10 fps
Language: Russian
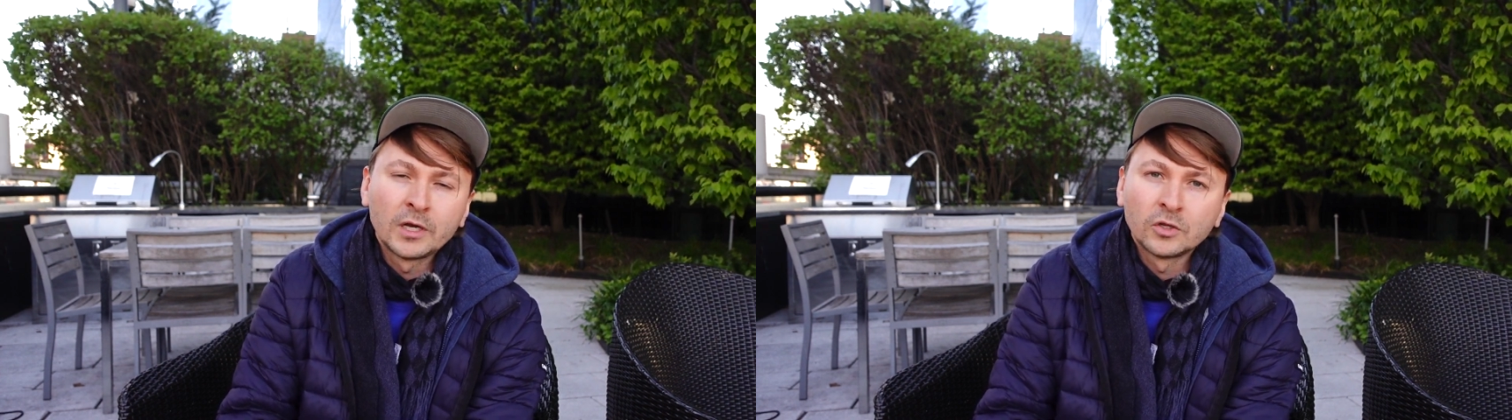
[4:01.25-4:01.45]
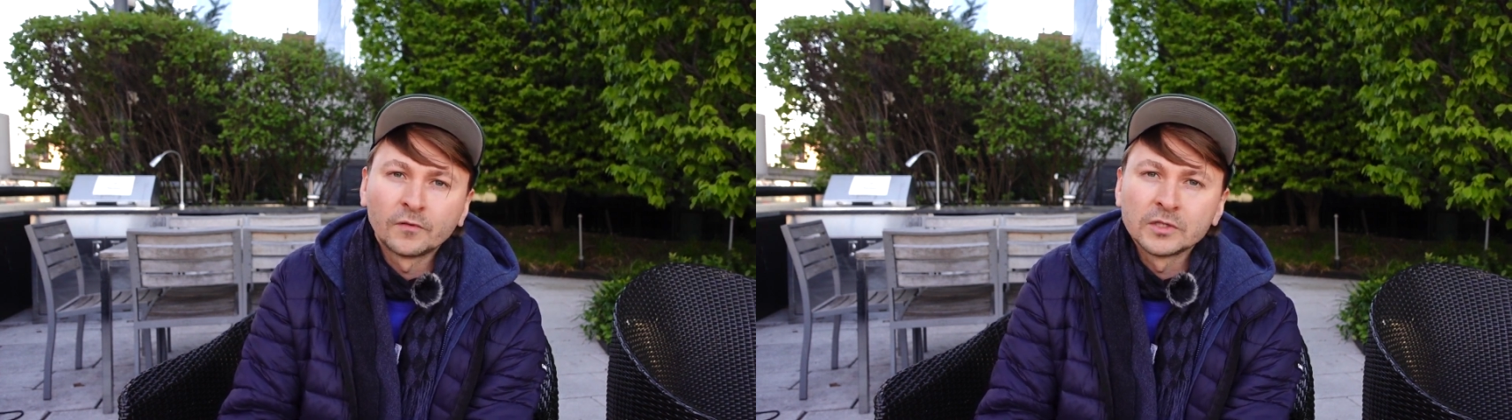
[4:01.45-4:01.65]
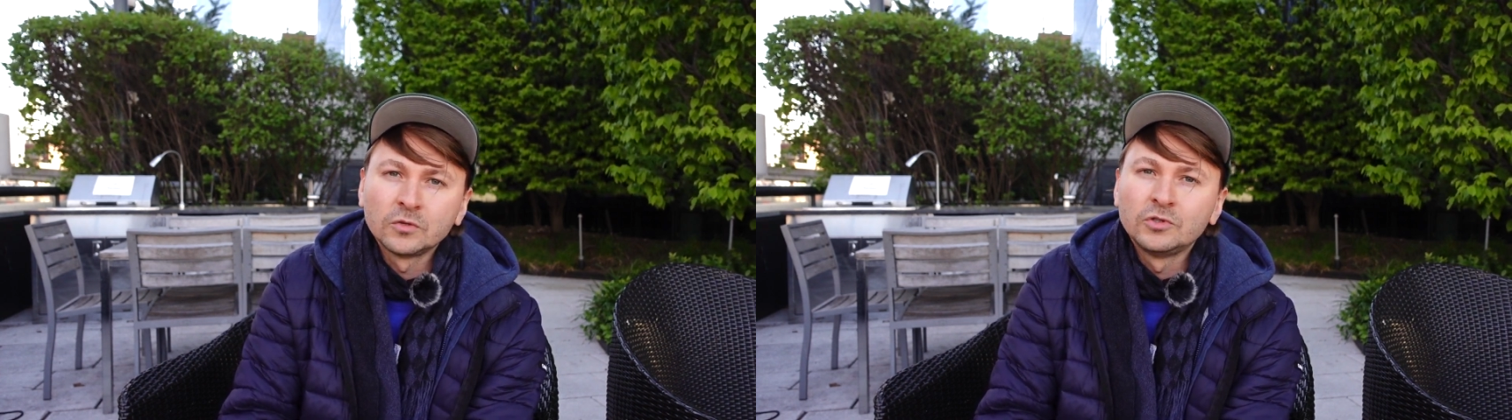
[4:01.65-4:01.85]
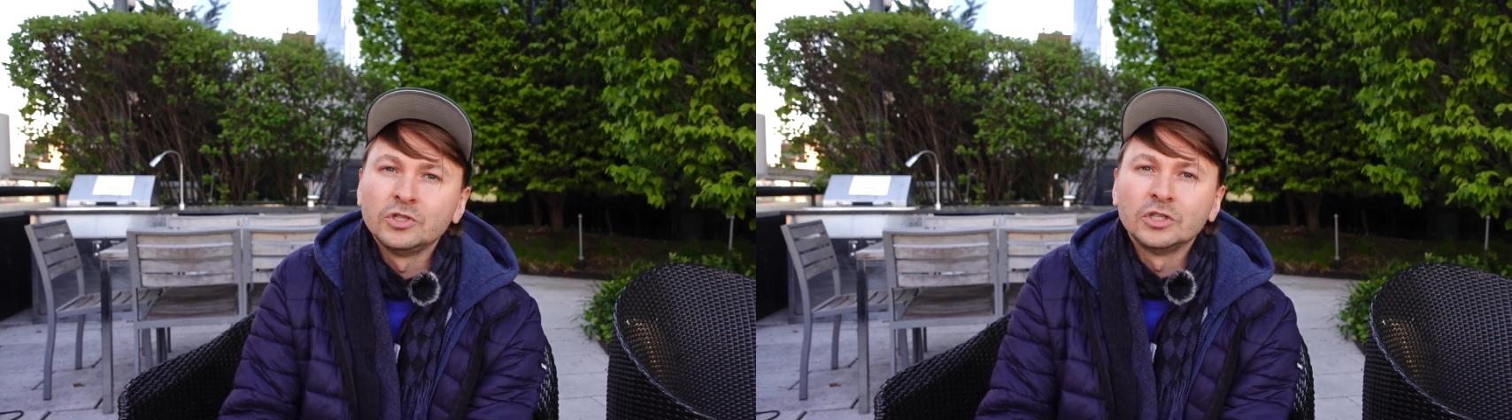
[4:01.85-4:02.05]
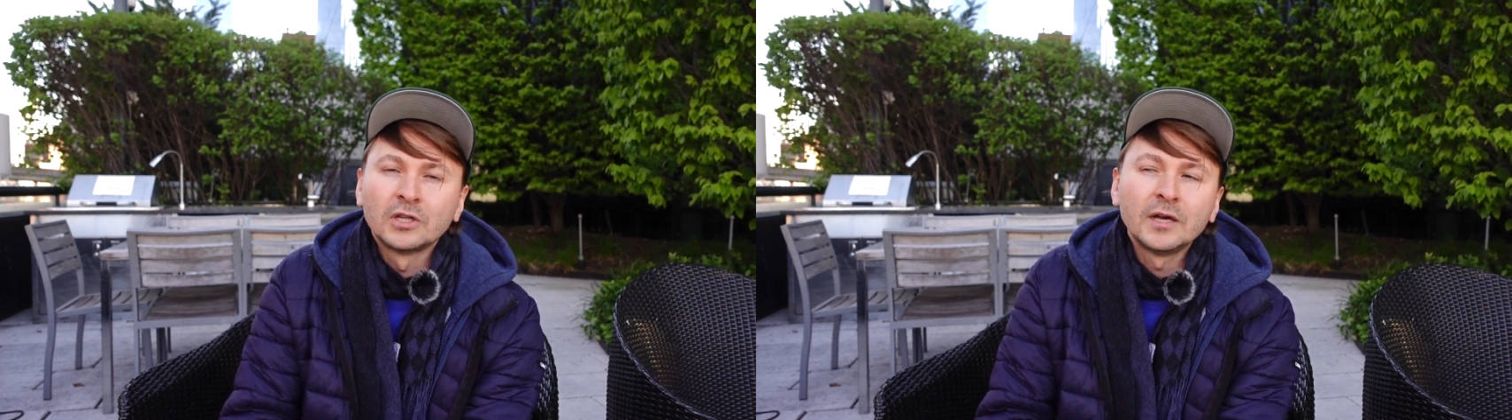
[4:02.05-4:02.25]
которая вас
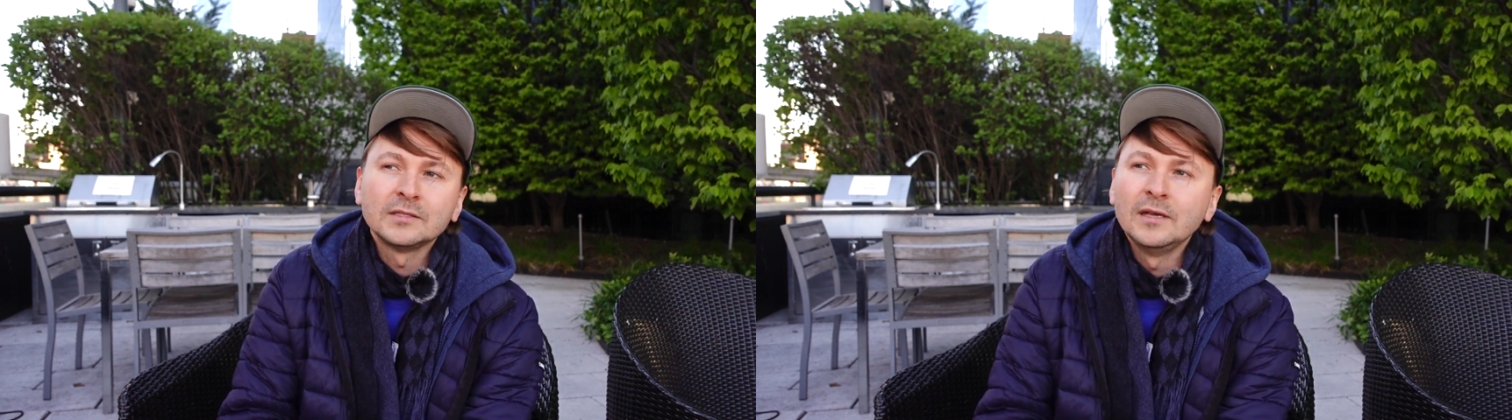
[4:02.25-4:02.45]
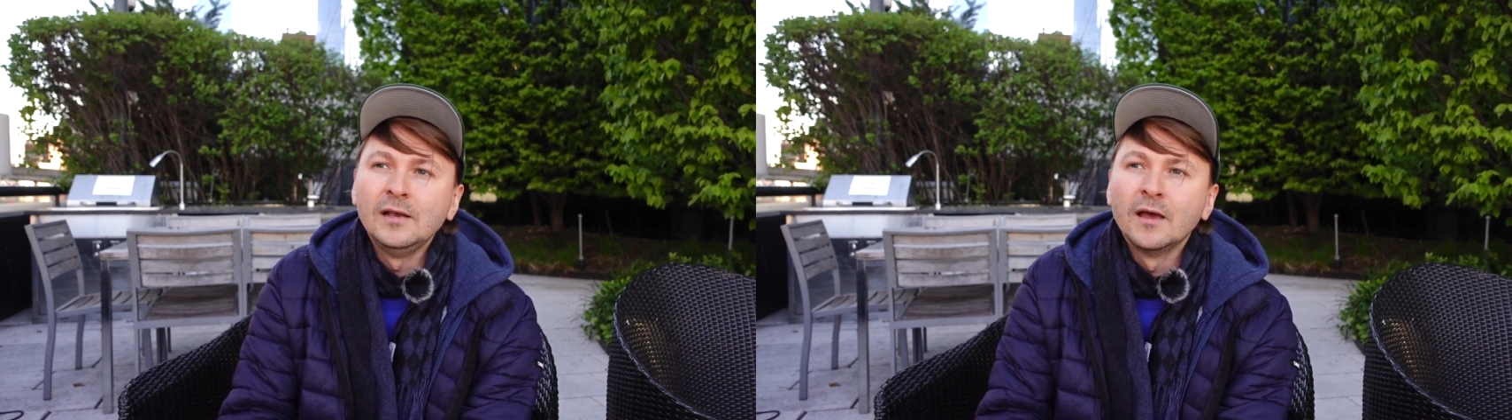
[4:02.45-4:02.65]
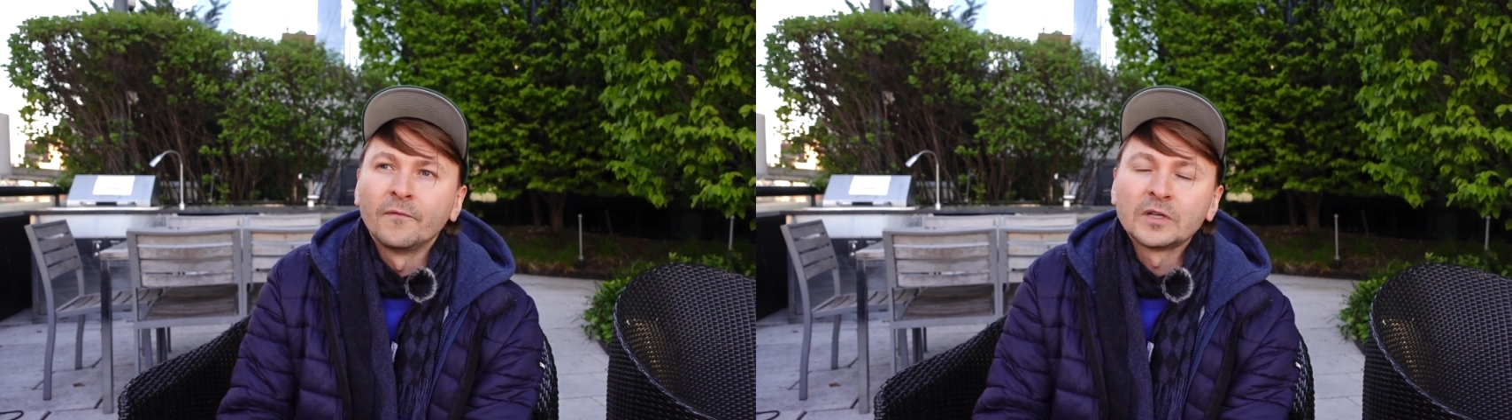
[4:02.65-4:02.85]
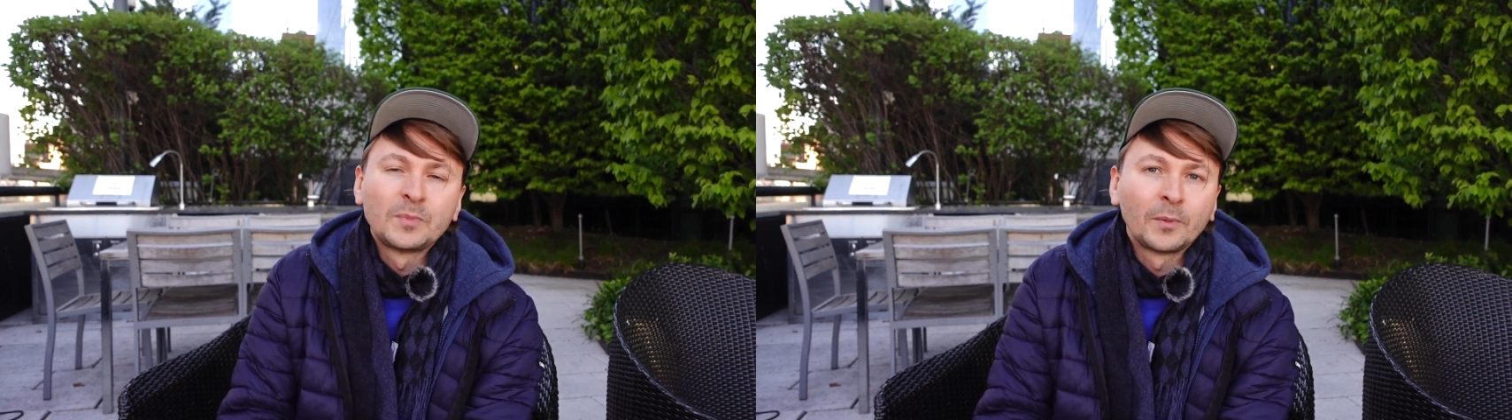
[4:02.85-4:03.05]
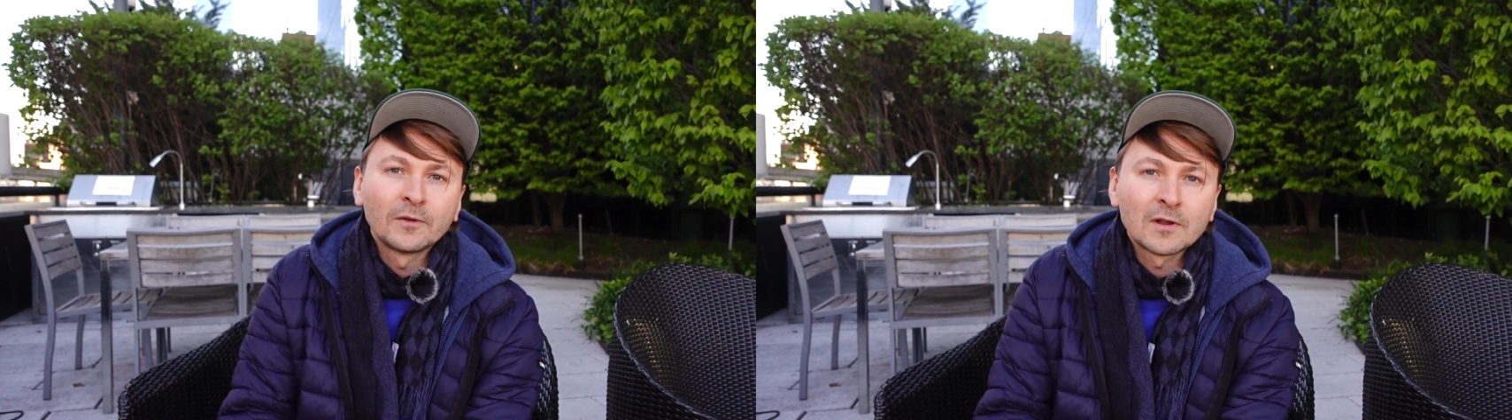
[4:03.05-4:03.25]
учит читать, или ваш
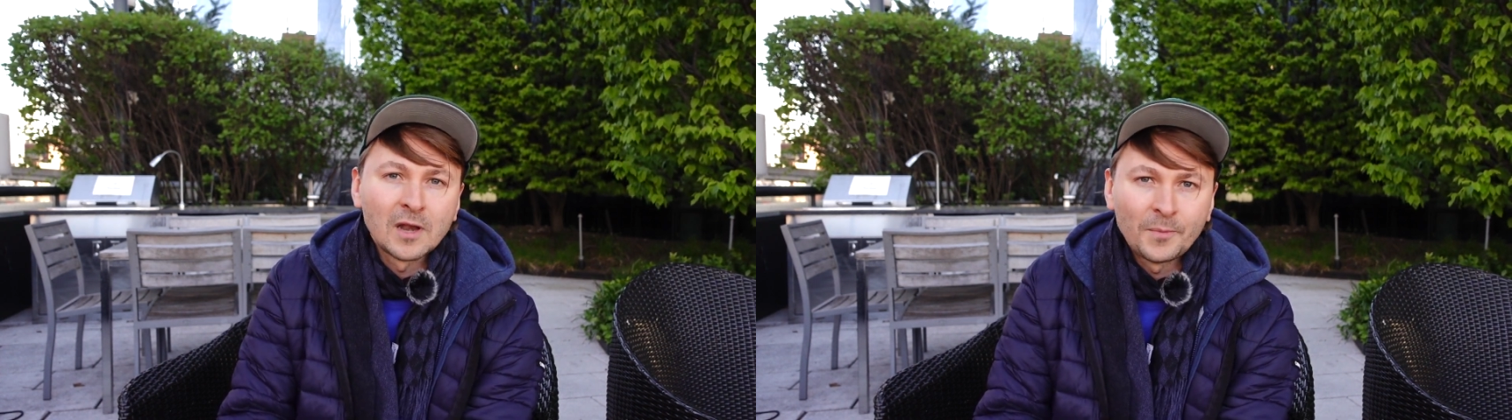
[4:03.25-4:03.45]
преподаватель